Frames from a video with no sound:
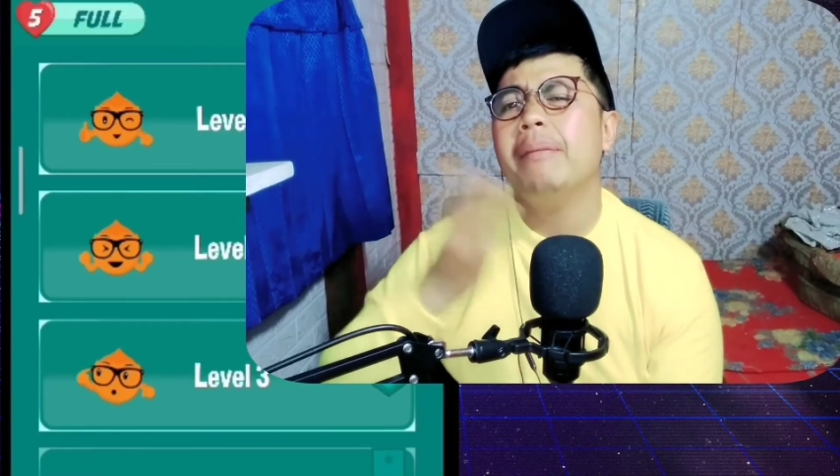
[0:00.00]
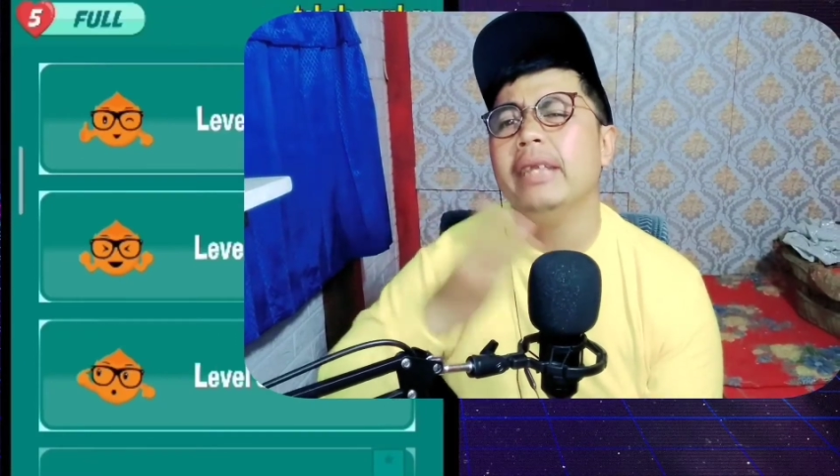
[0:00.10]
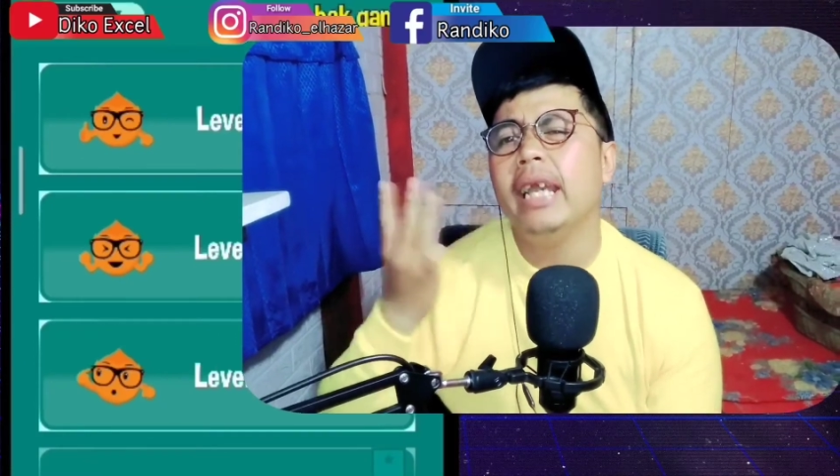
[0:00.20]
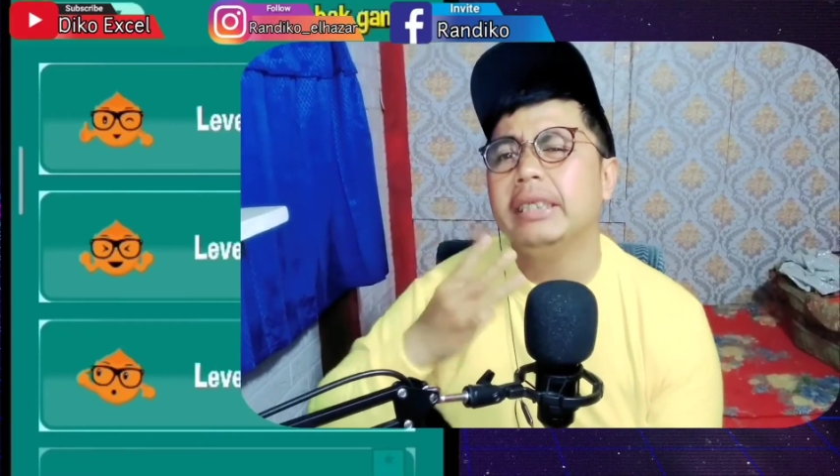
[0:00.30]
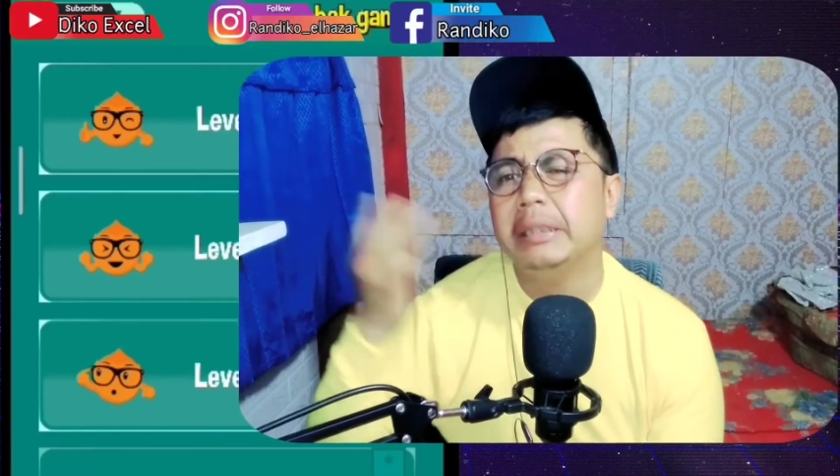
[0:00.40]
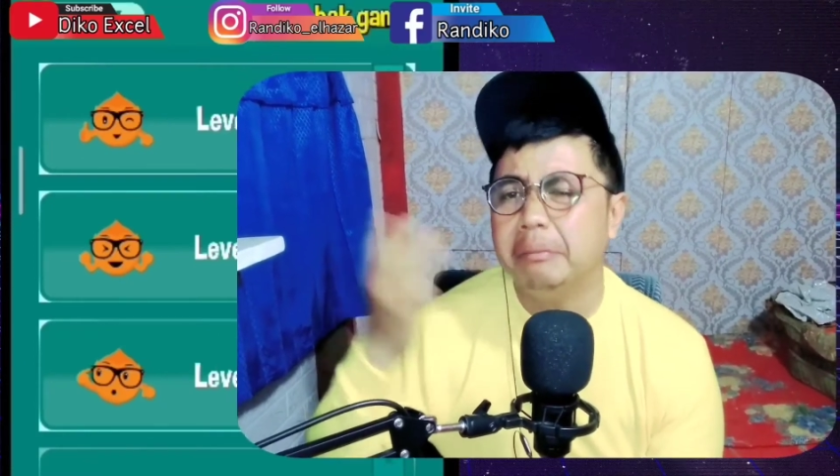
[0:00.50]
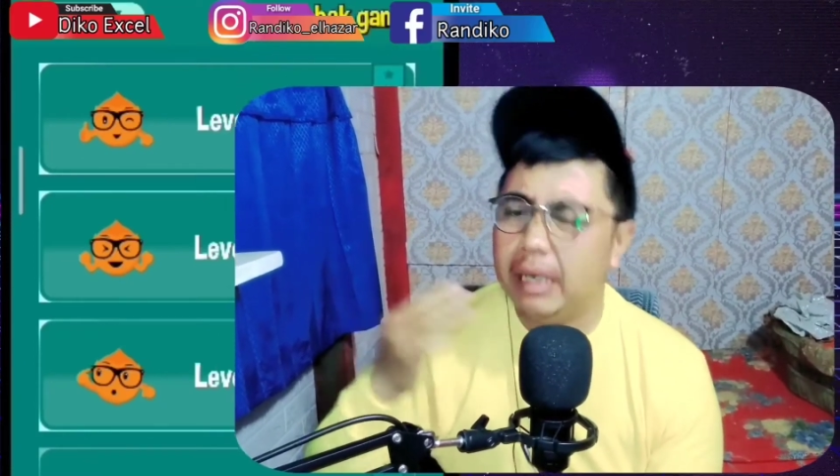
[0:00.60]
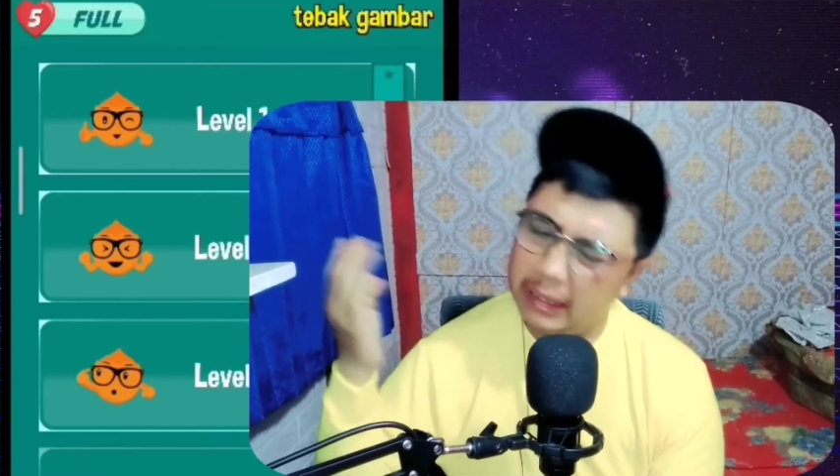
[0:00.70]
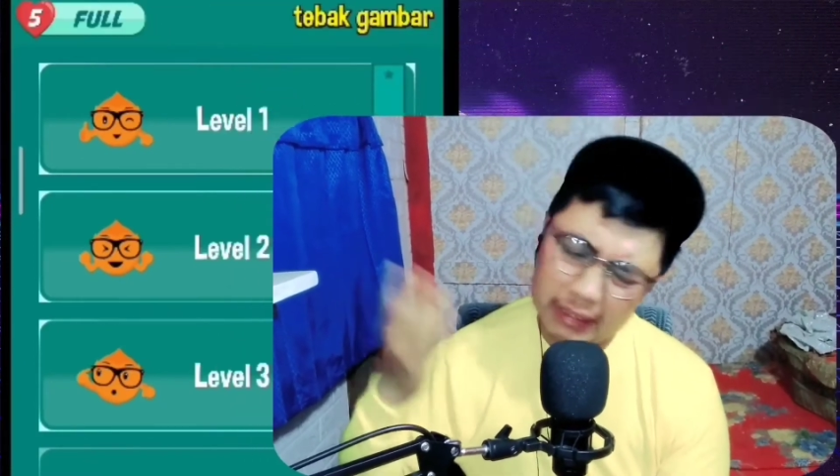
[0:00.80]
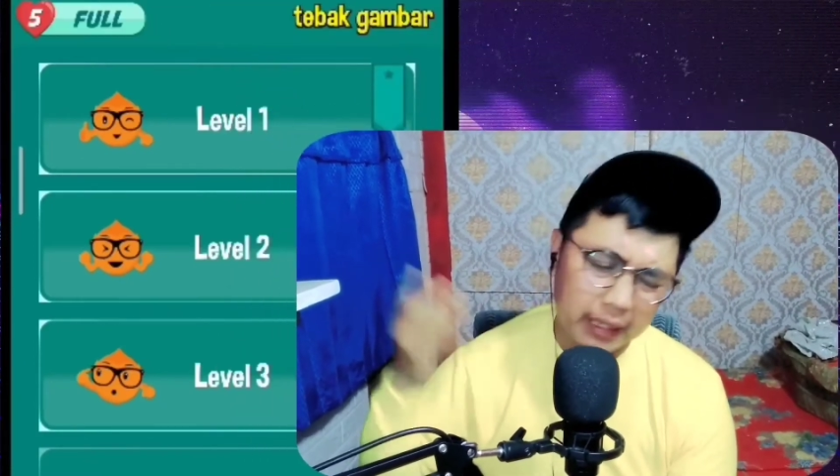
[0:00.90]
apa-apanya guys
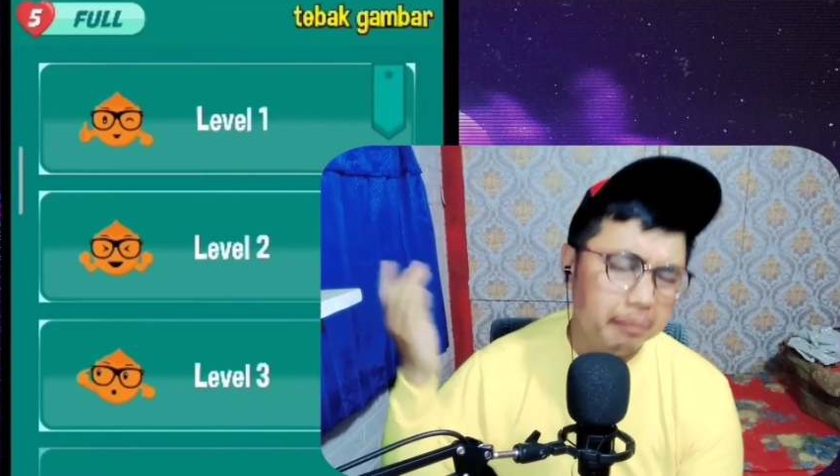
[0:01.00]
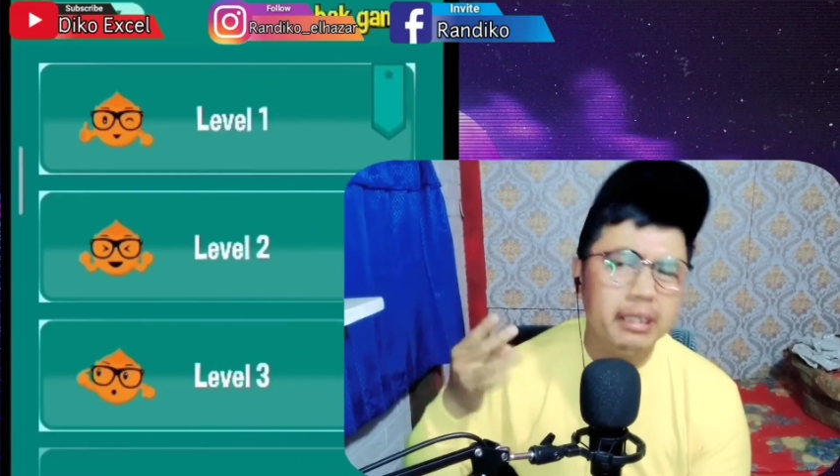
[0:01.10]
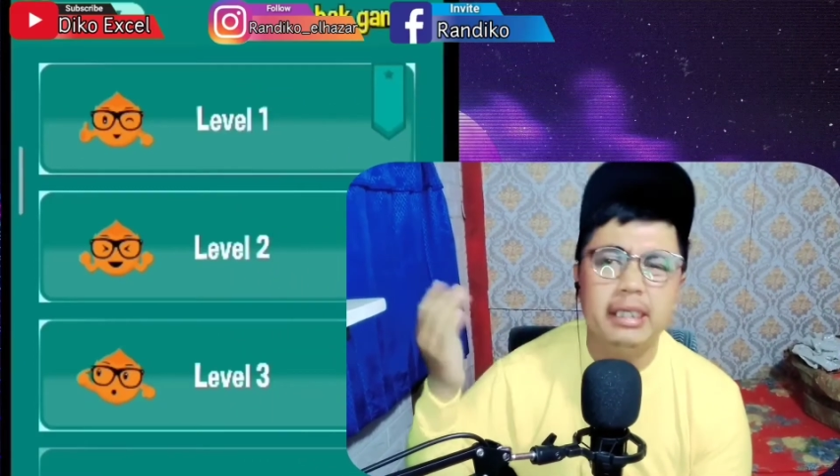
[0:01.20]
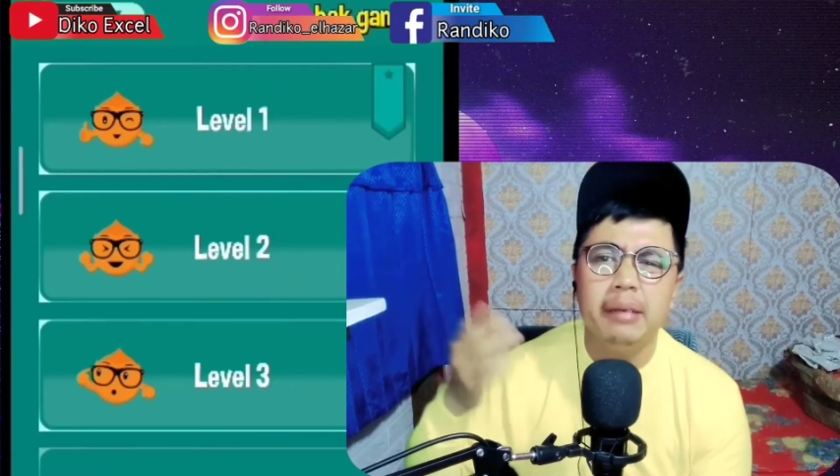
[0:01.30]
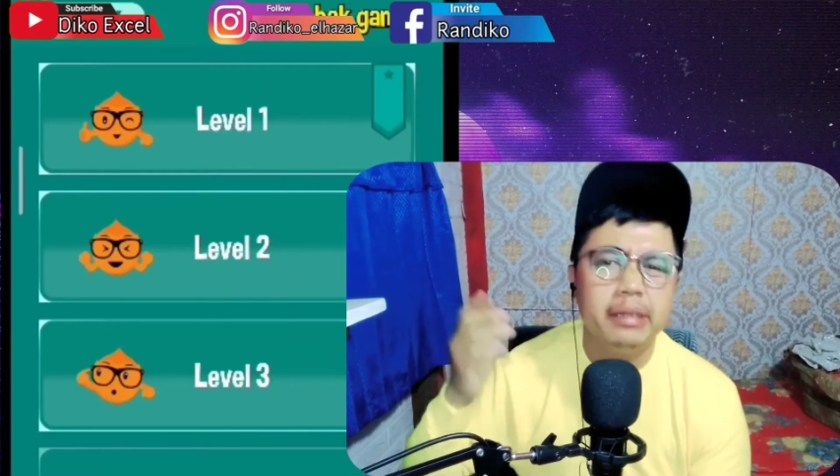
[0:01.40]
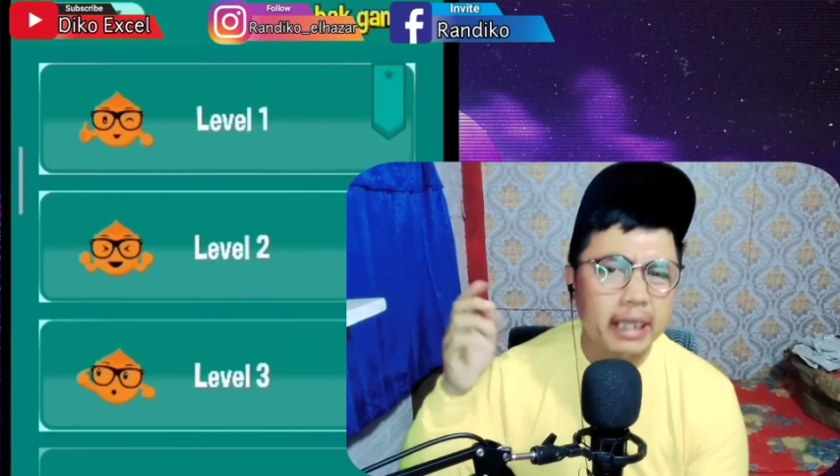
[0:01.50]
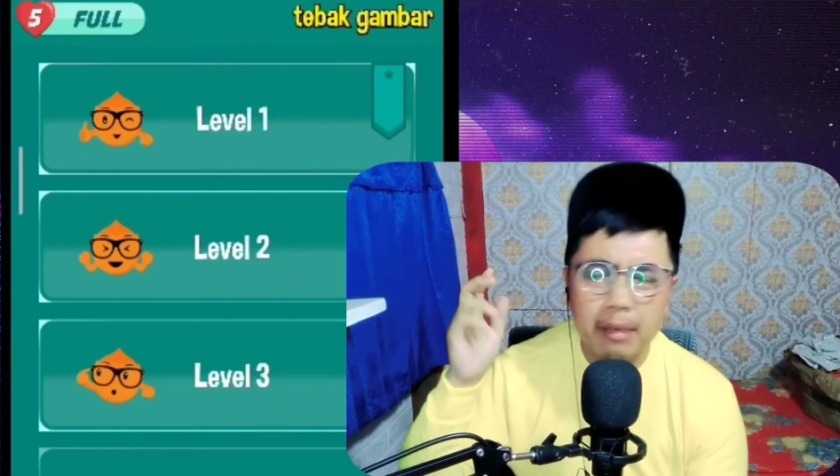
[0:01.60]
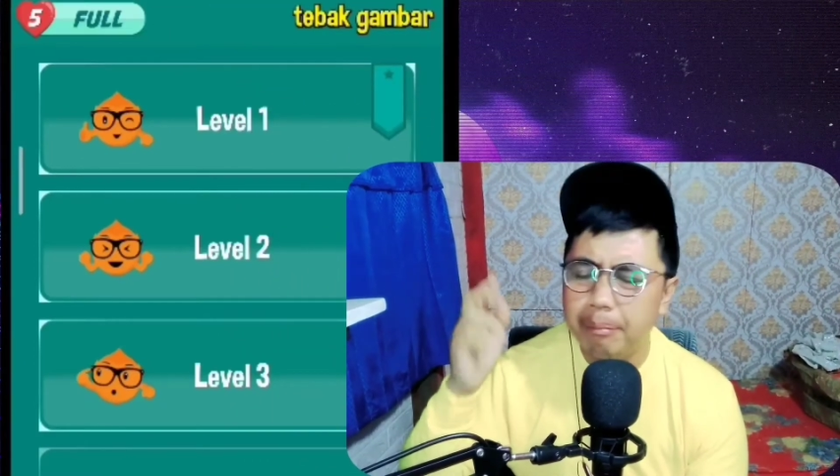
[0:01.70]
masih bisa masih